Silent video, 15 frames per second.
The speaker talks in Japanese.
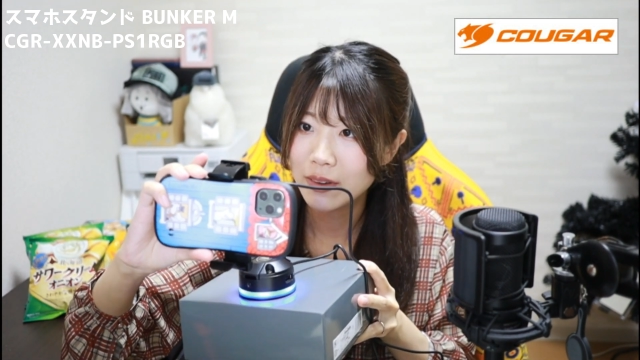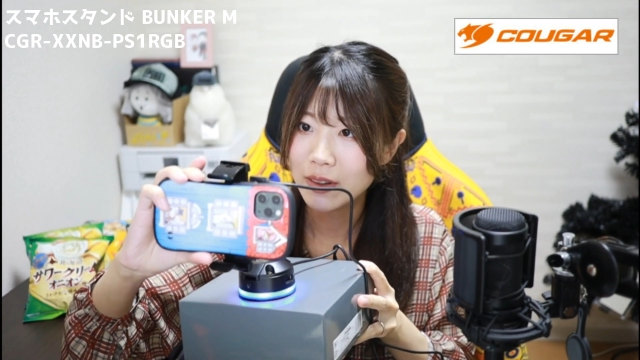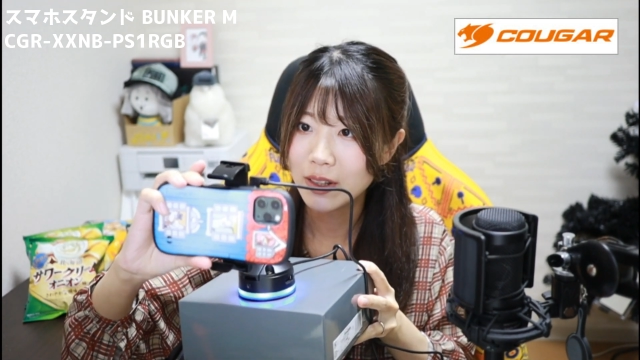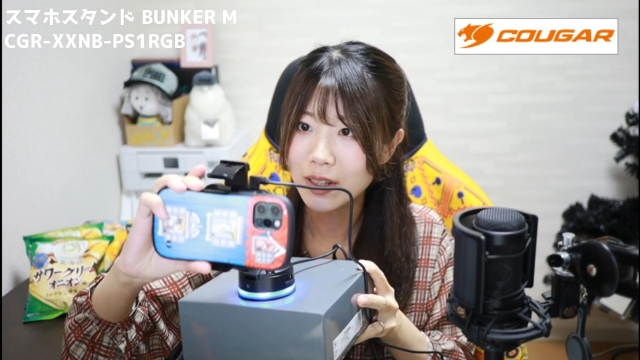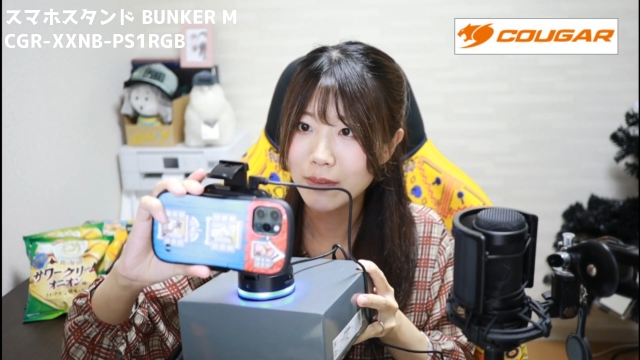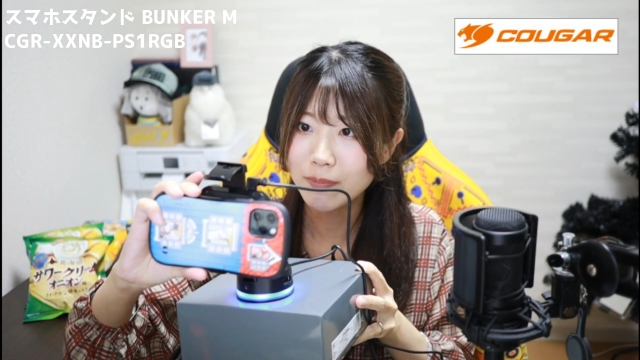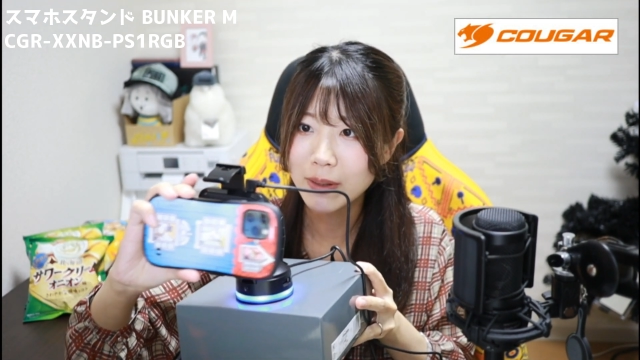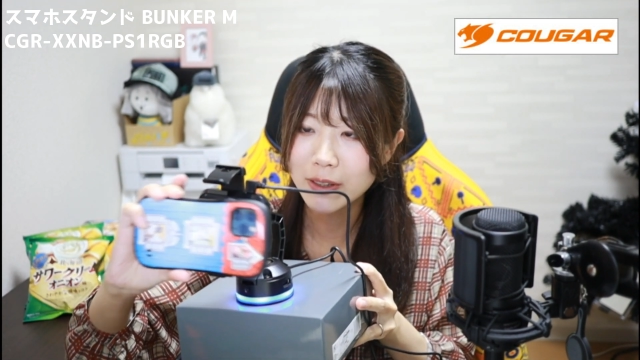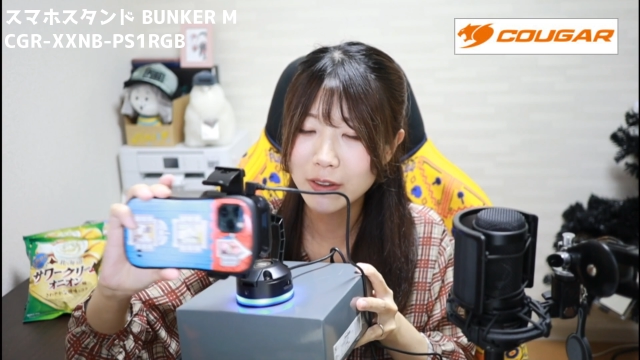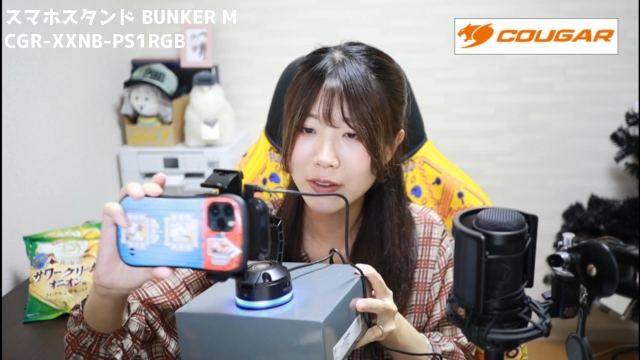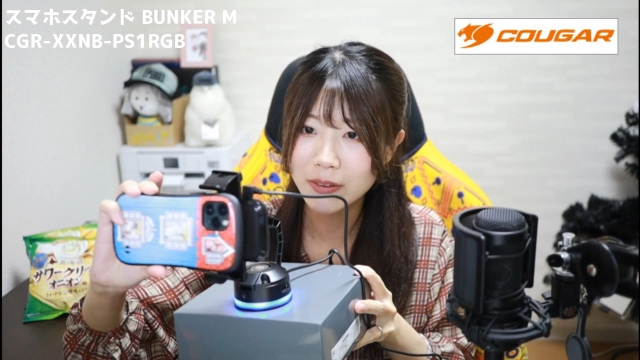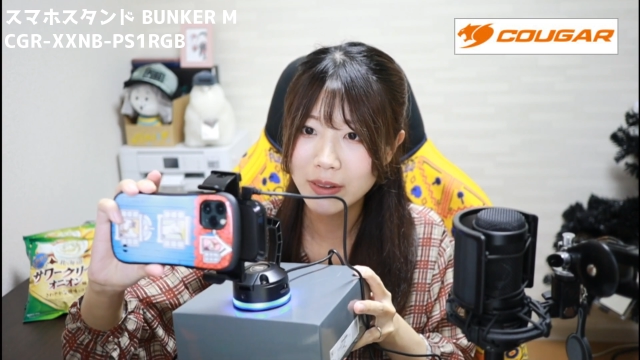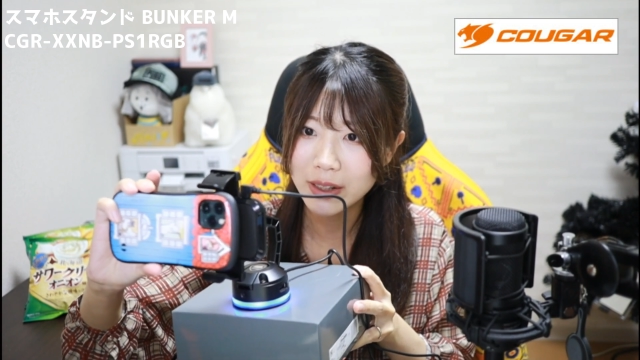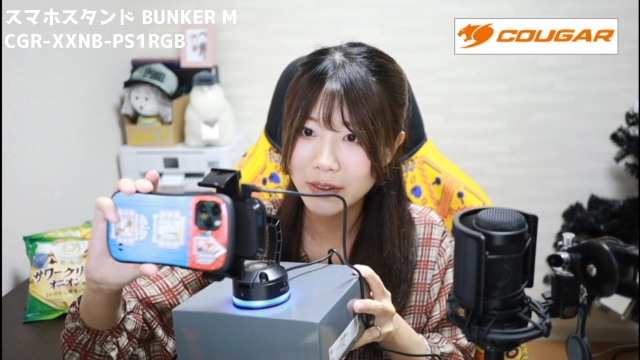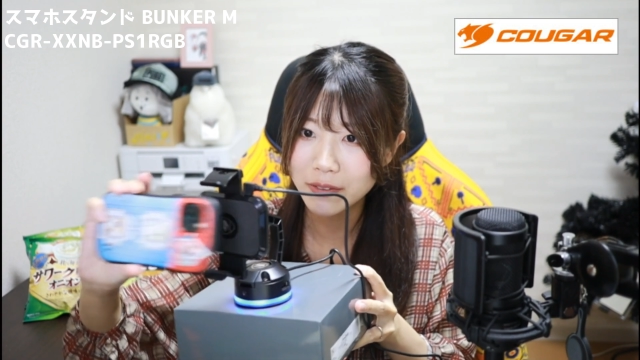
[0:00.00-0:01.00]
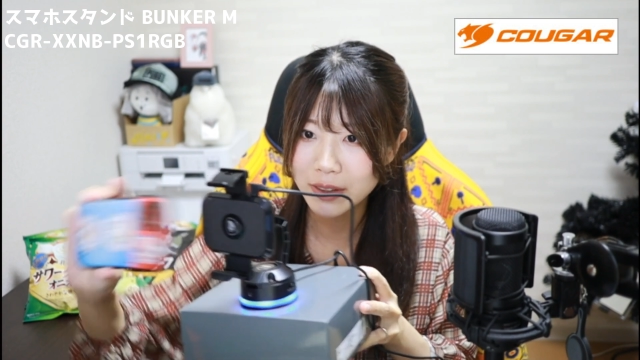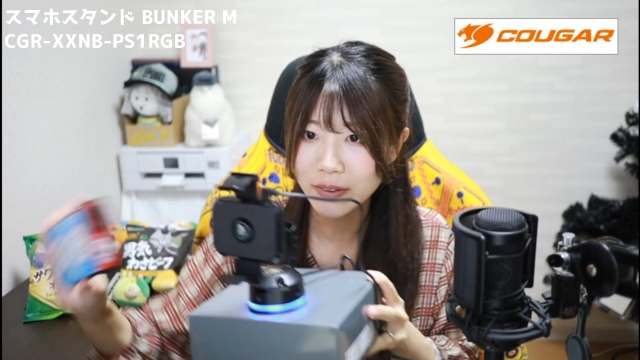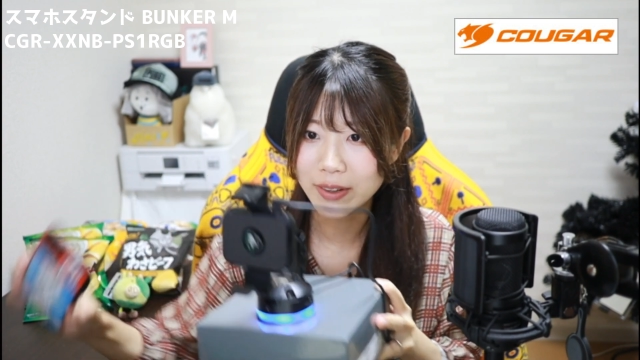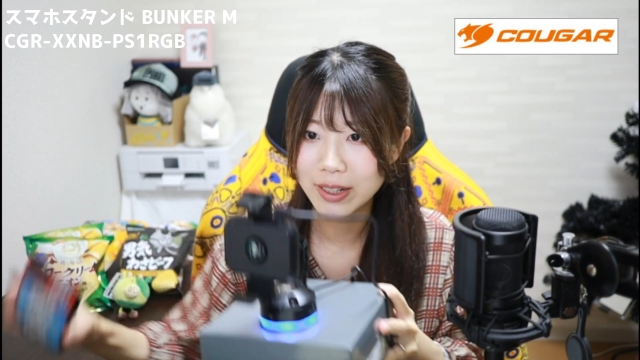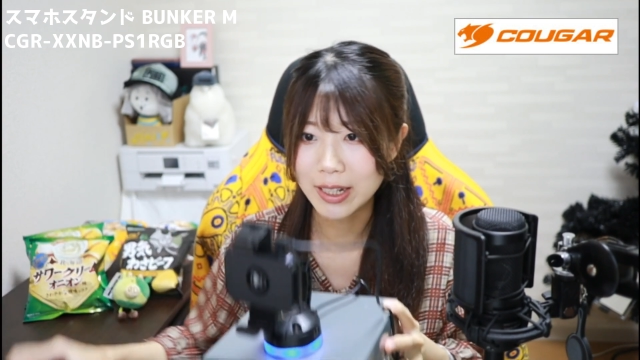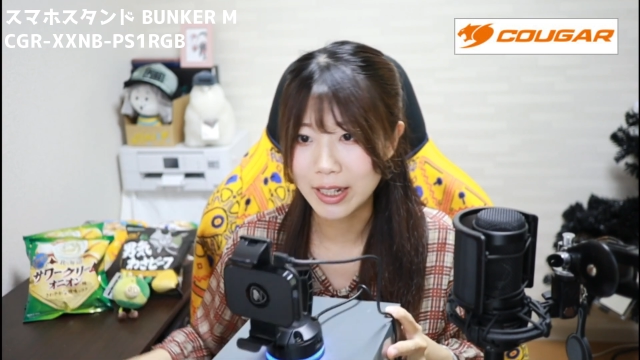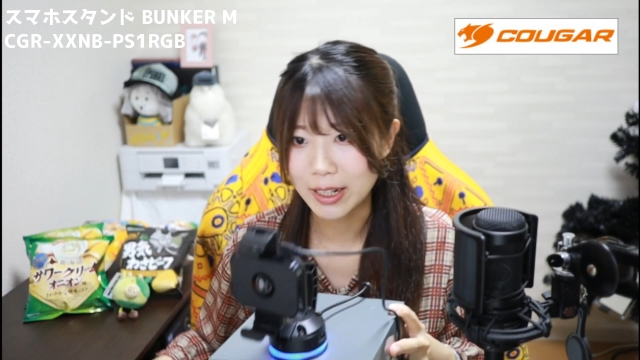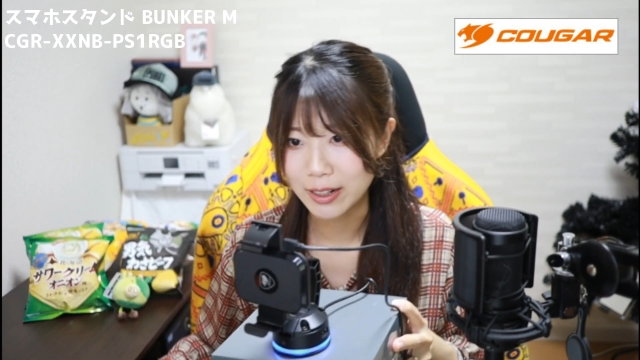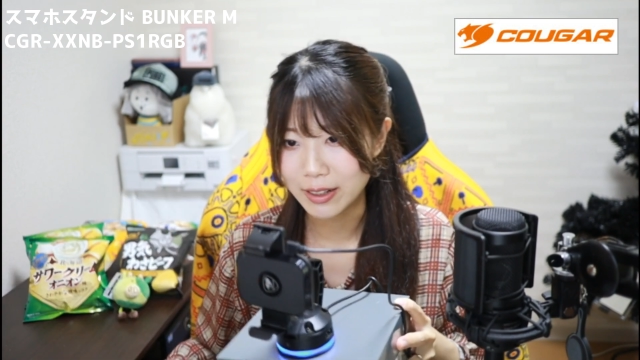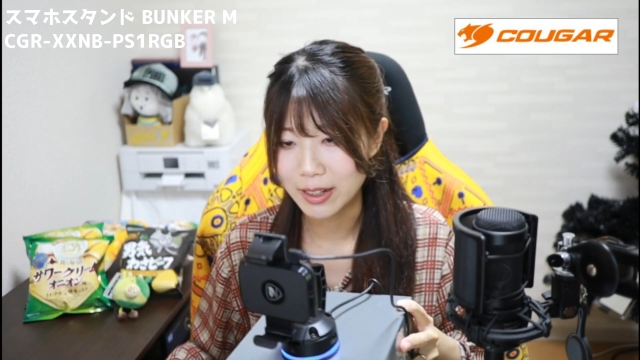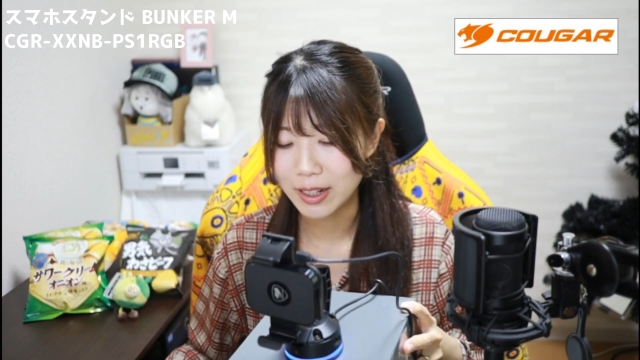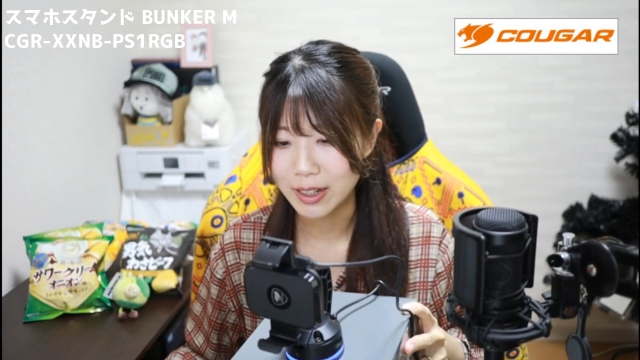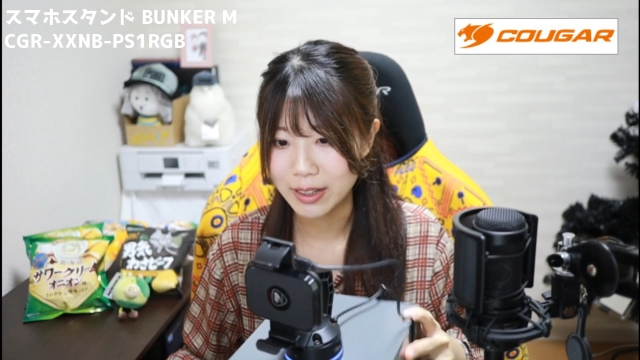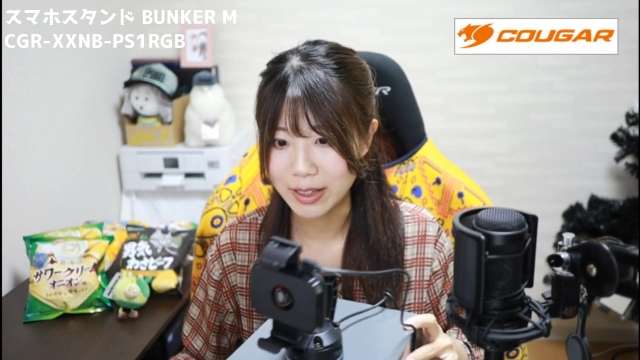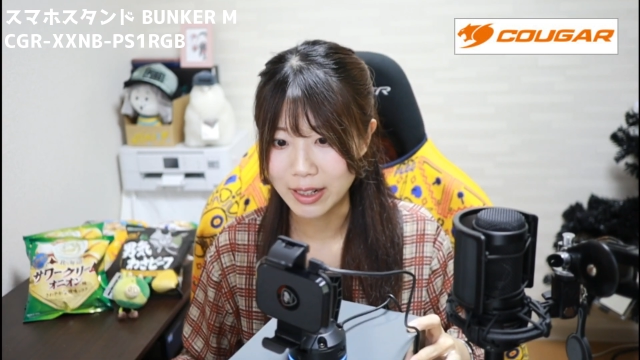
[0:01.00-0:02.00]
iPad とか用ではないか
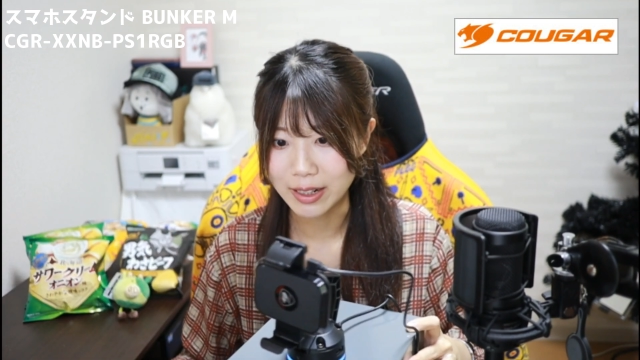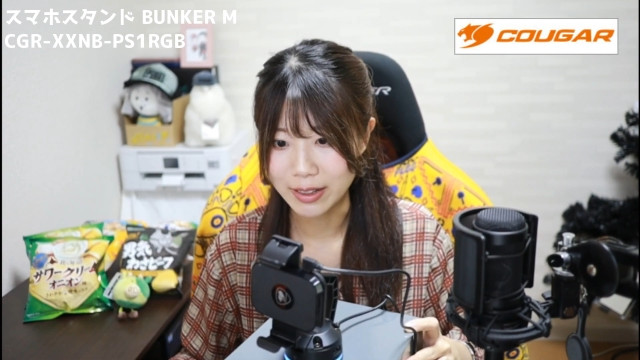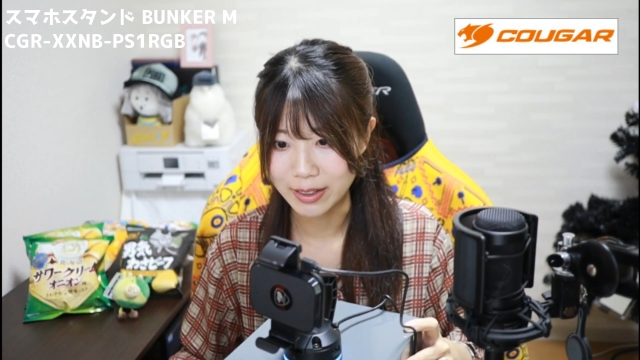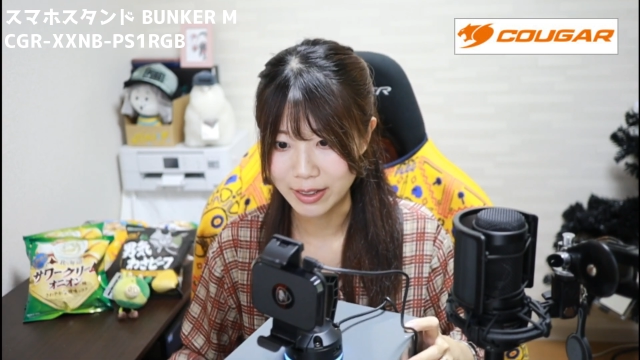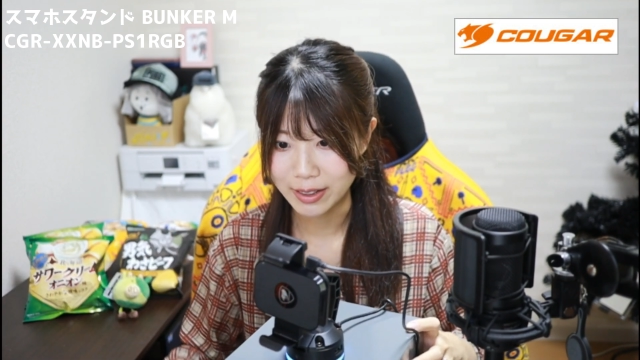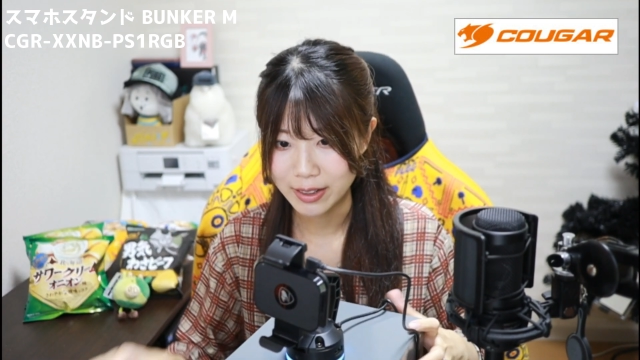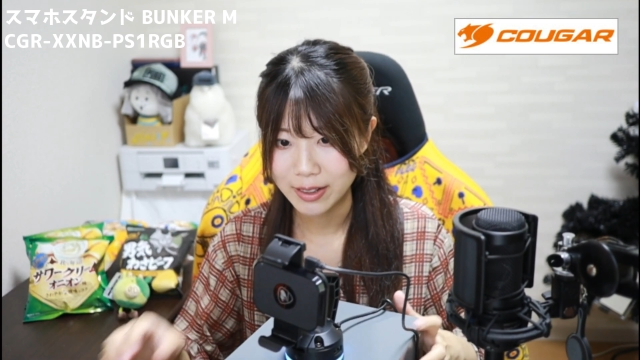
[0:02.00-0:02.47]
なって感じ。